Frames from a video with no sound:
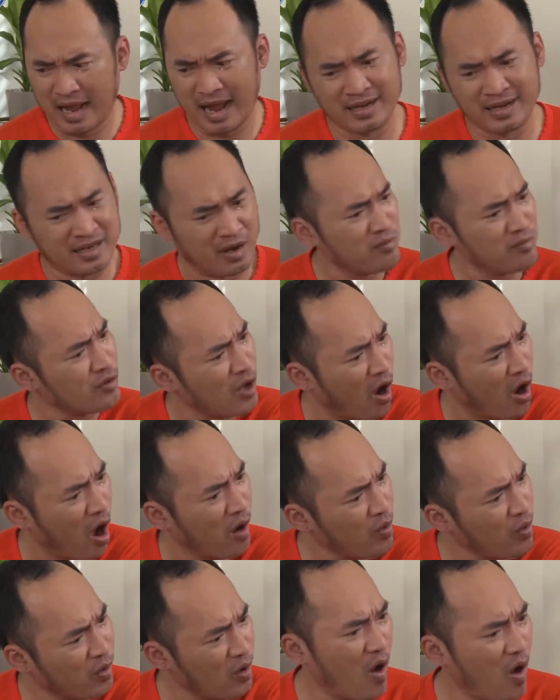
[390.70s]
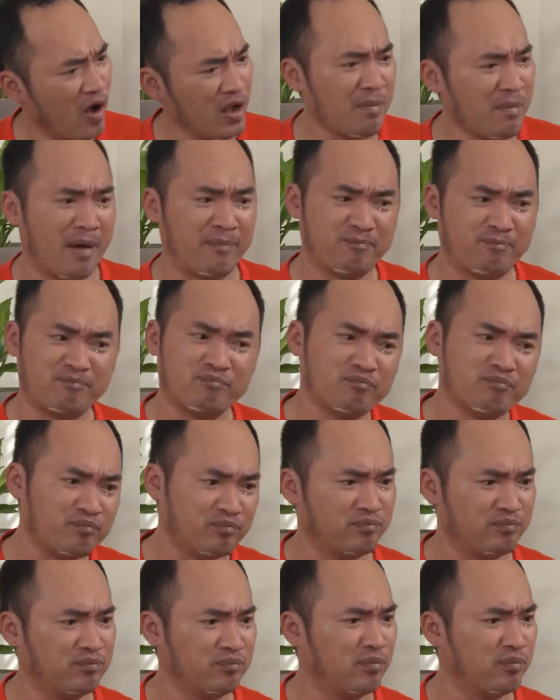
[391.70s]
hành động nhỏ của con nhưng mập,
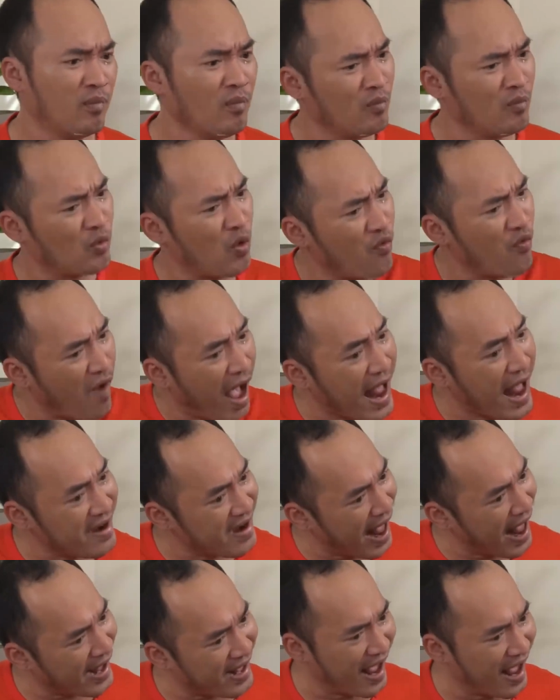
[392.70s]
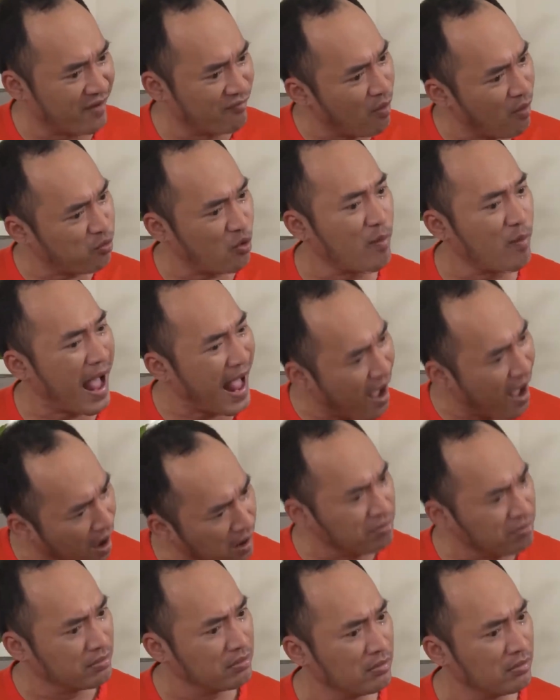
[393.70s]
con phá nát cả hạnh phúc của ba không